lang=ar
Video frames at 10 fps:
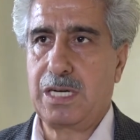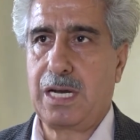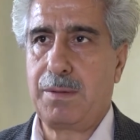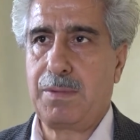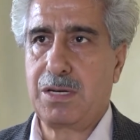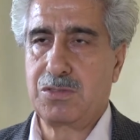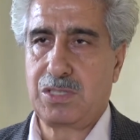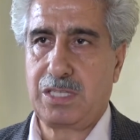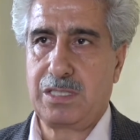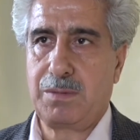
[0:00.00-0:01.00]
العام على
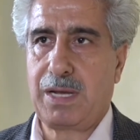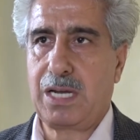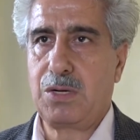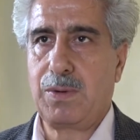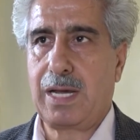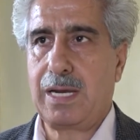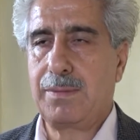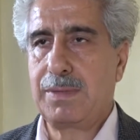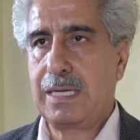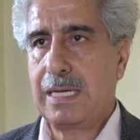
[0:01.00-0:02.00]
الصعيد المحلي
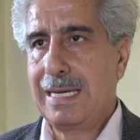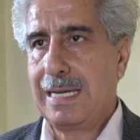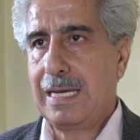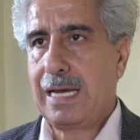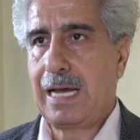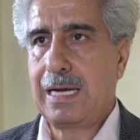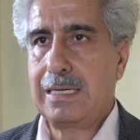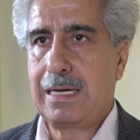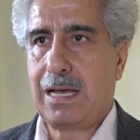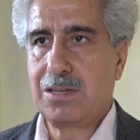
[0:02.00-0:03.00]
والعالمي
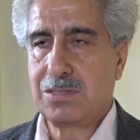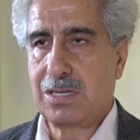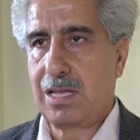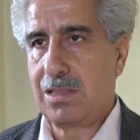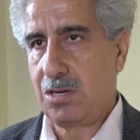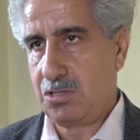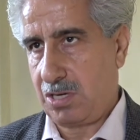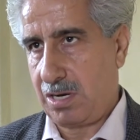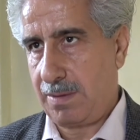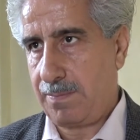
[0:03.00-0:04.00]
عن حصر هذه
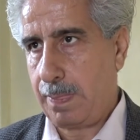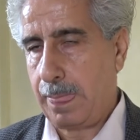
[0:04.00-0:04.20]
الجرائم